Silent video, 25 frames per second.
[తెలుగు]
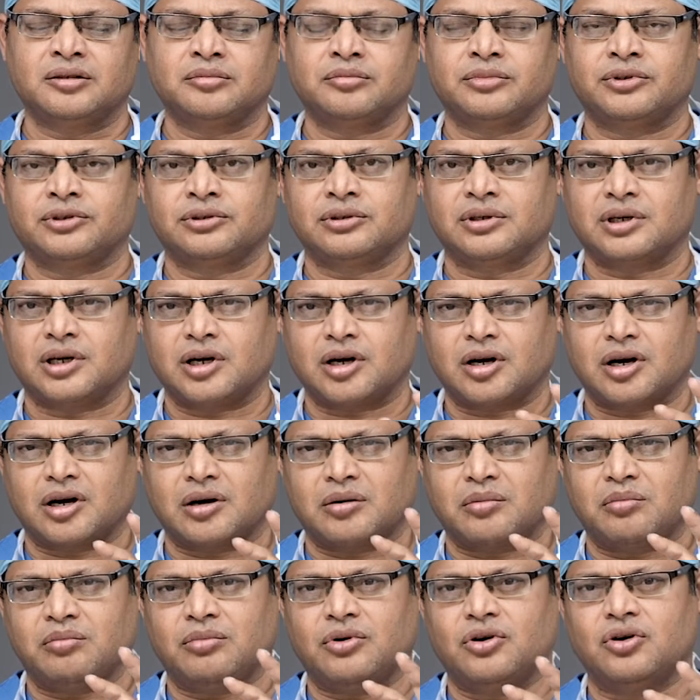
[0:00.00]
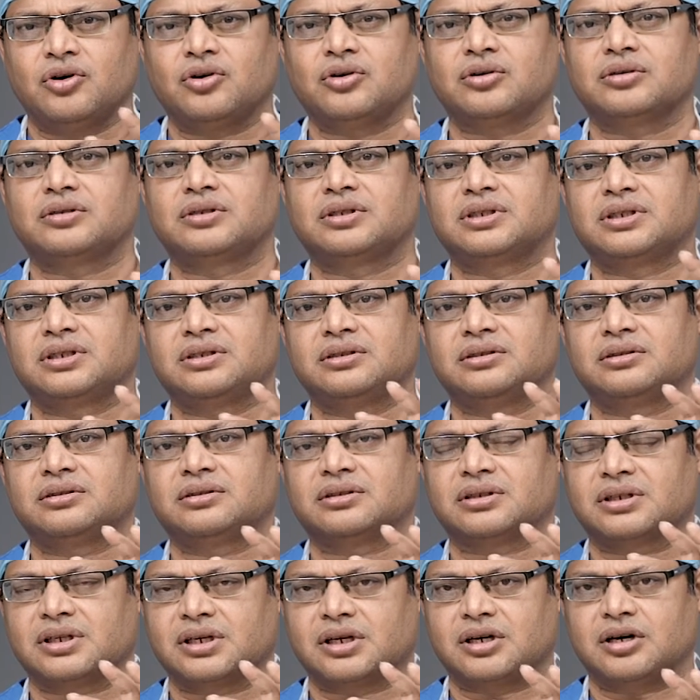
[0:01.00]
ఇప్పుడు మోస్ట్
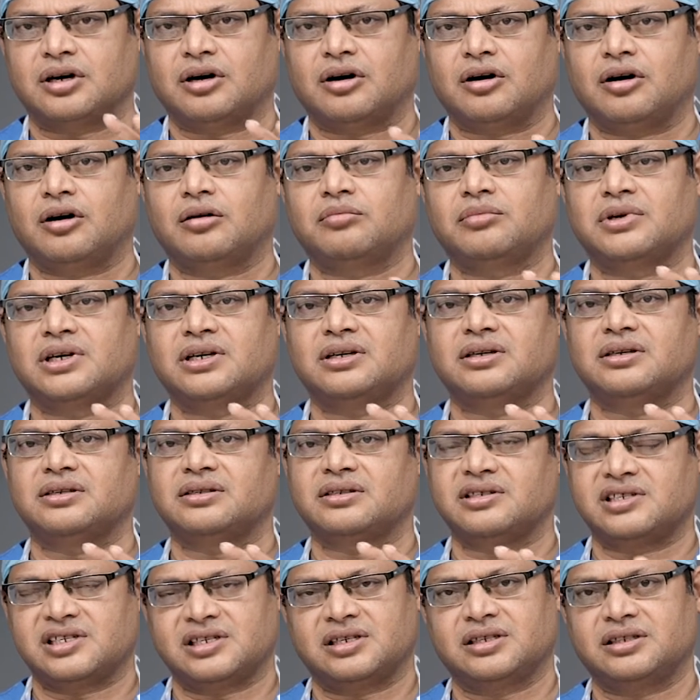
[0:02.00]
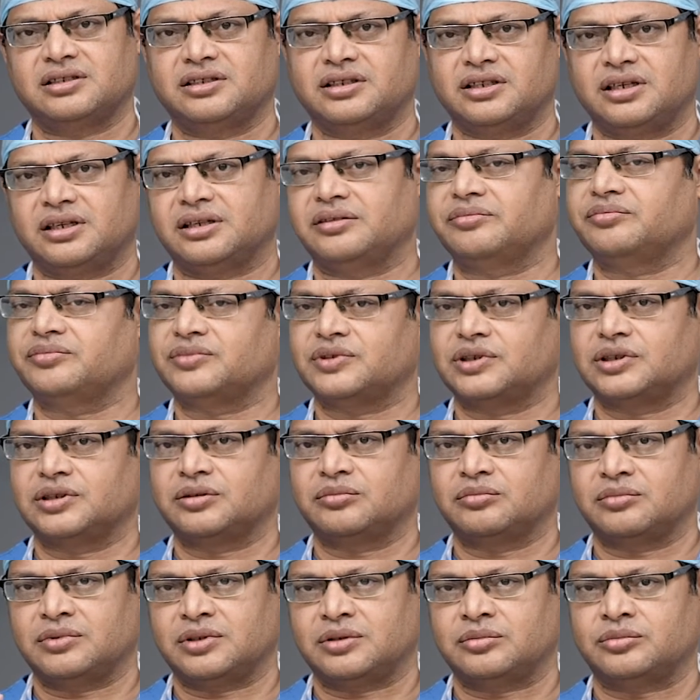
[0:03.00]
కామన్ సర్జరీ
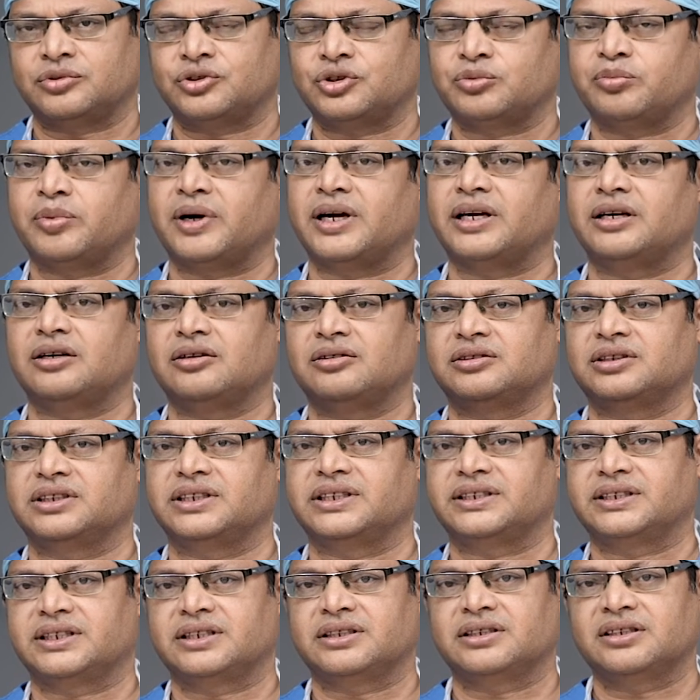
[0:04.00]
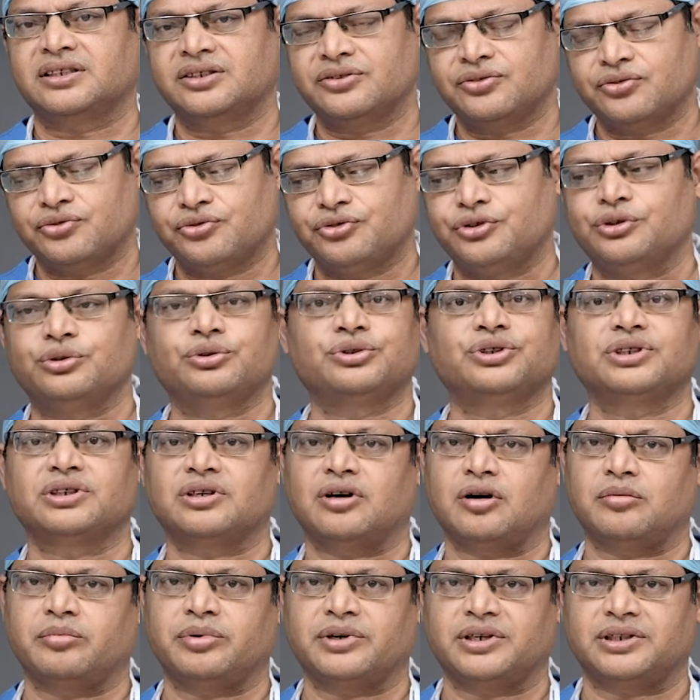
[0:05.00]
మేము స్పైన్లో చేసేది ఫ్యూజన్
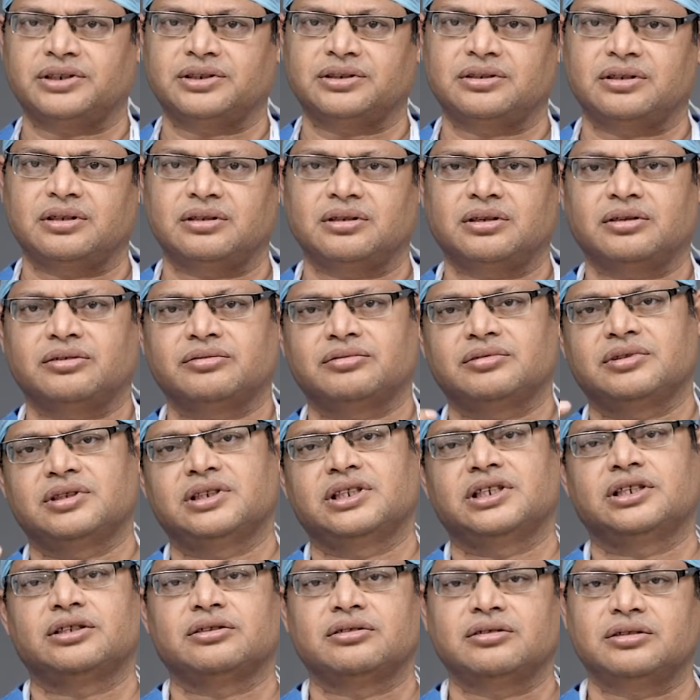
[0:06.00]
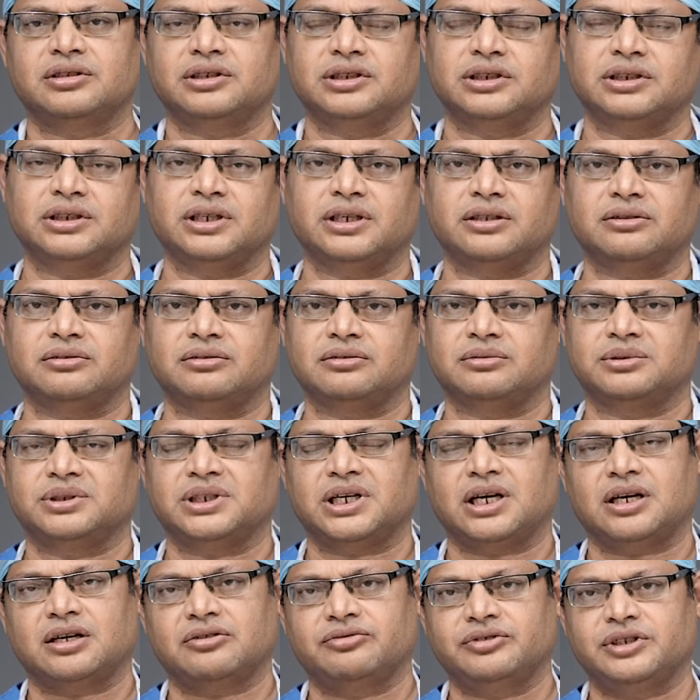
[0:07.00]
ఆపరేషన్ అంటాం దీని గురించి నేను
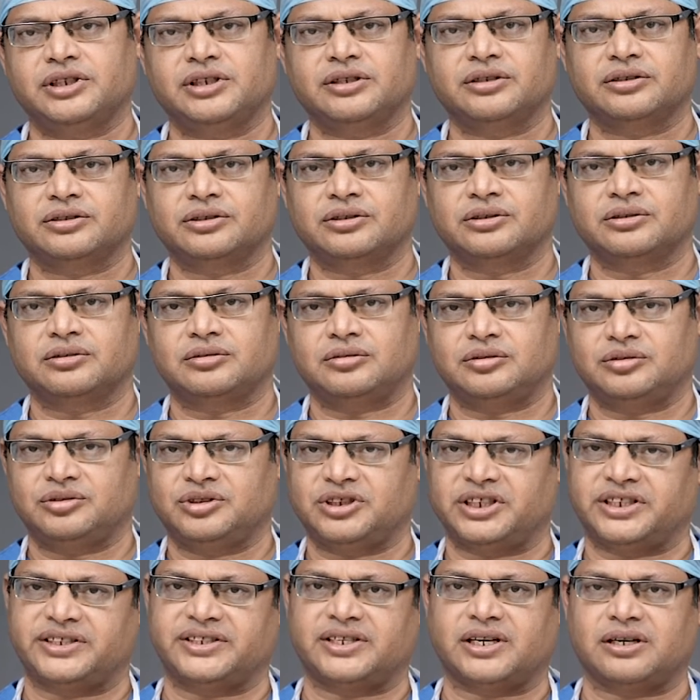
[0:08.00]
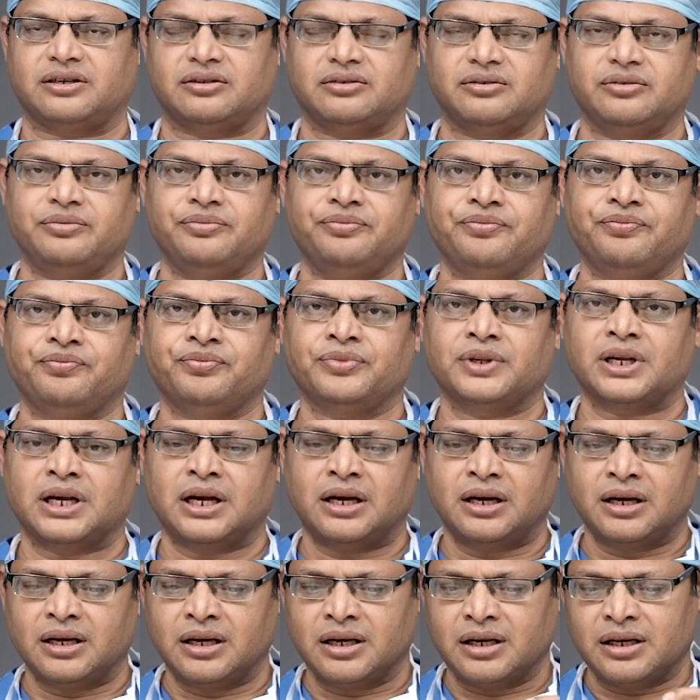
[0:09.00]
చాలా వీడియోస్ చేశాను
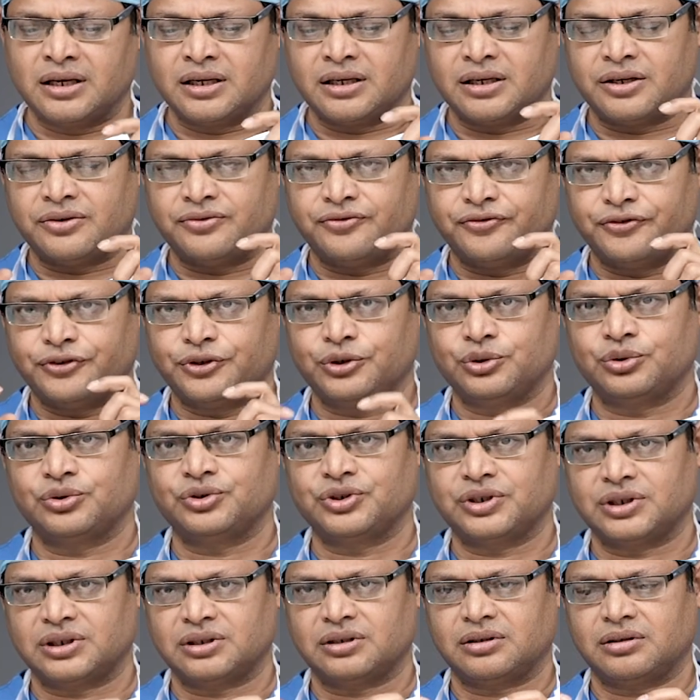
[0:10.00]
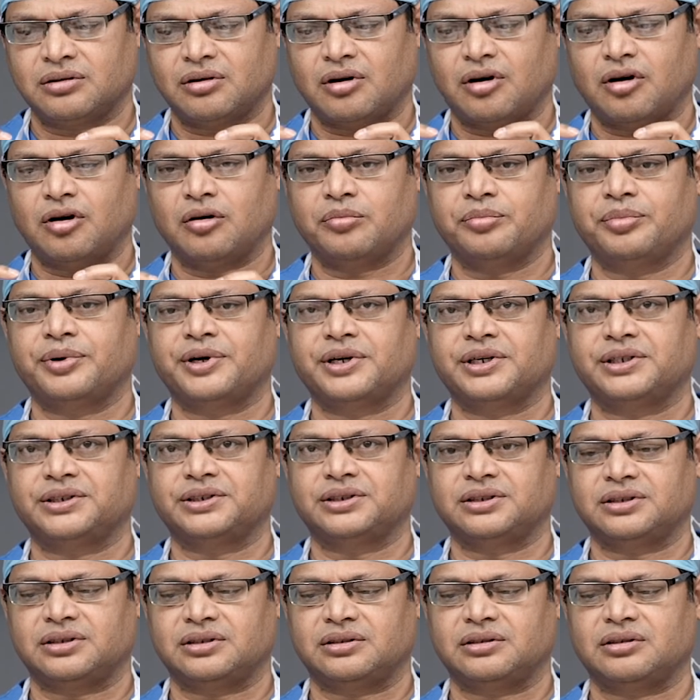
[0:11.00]
ఈ ఫ్యూజన్
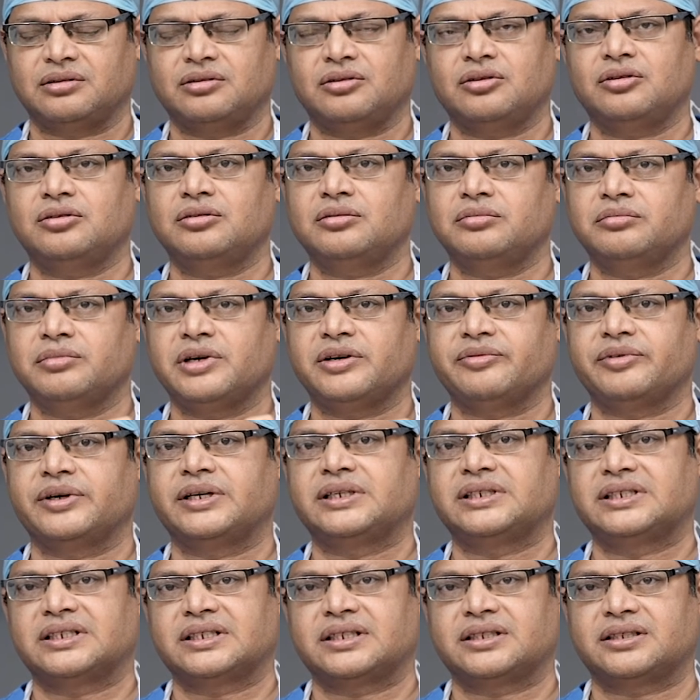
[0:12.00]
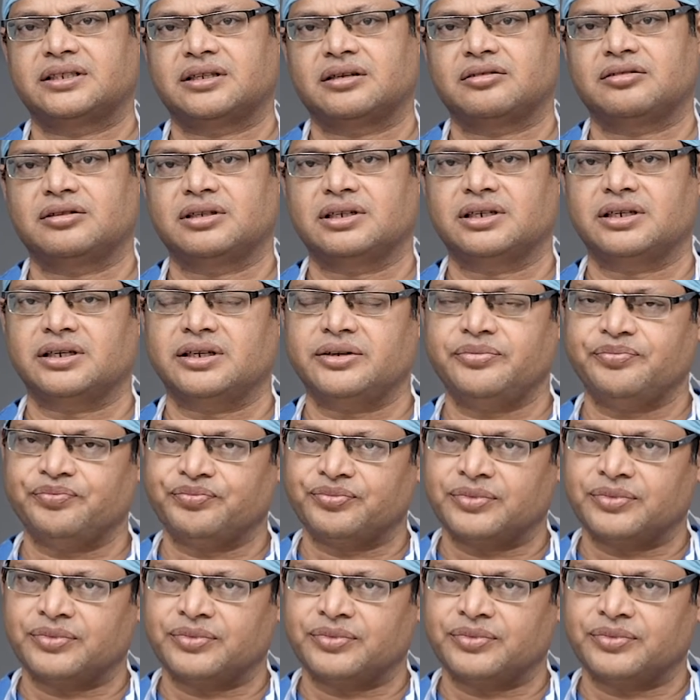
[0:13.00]
ఆపరేషన్లో మేమేం చేస్తామంటే